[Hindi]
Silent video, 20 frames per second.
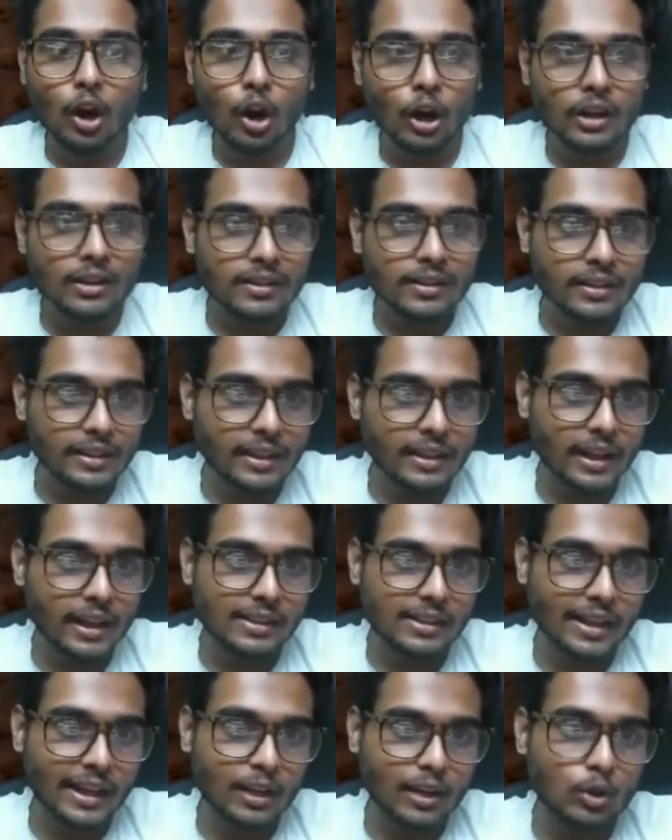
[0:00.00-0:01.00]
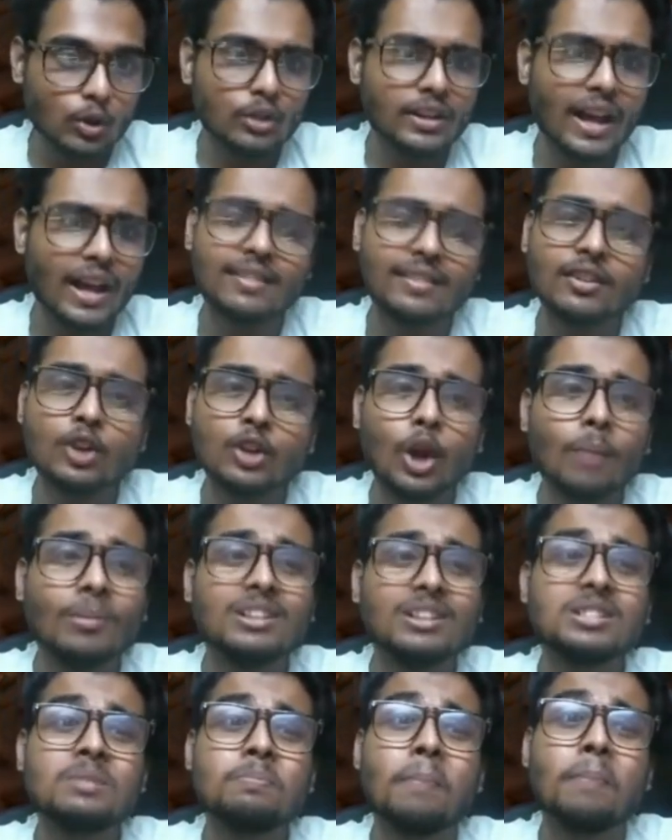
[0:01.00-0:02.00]
और ये अटैक को एज ए
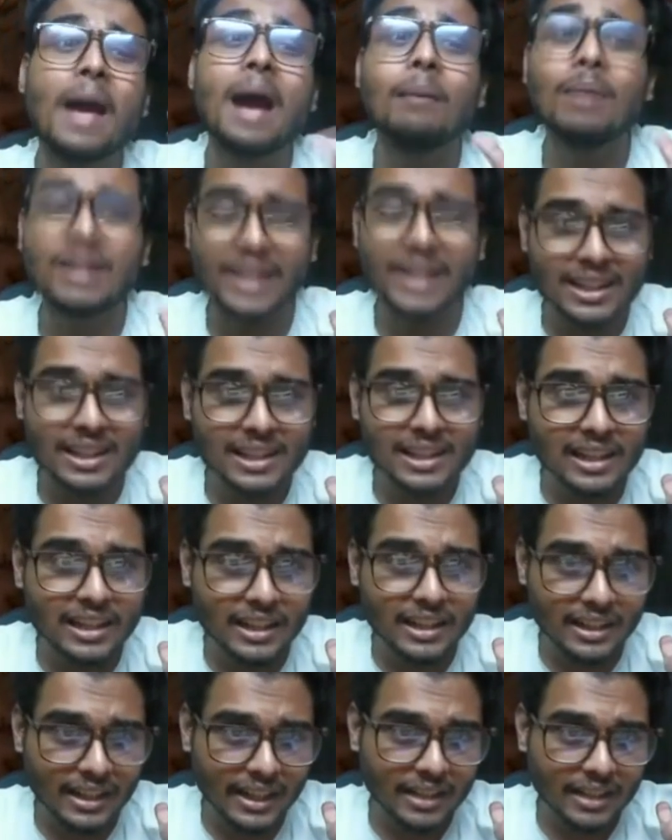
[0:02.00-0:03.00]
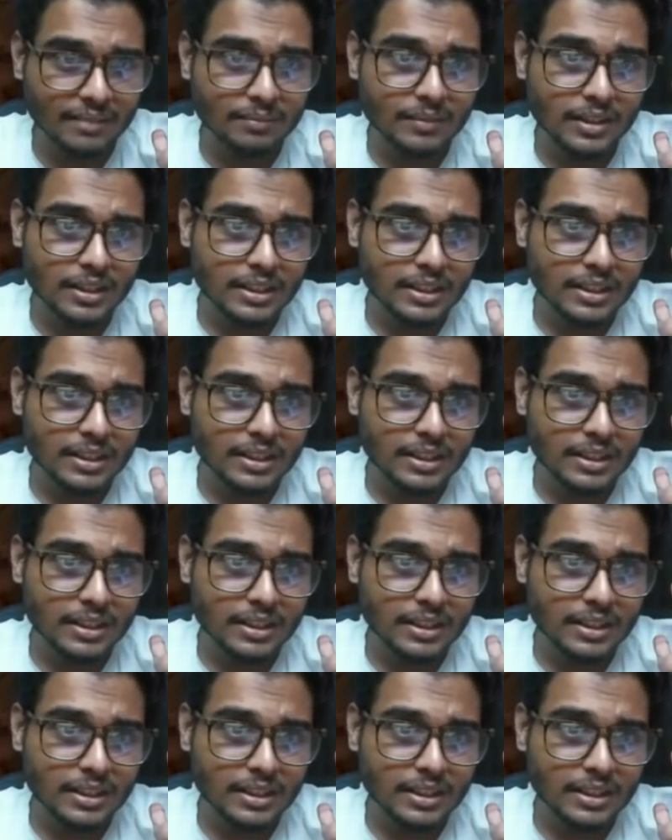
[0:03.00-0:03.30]
नॉर्मल स्पैम अटैक क्लिक करना है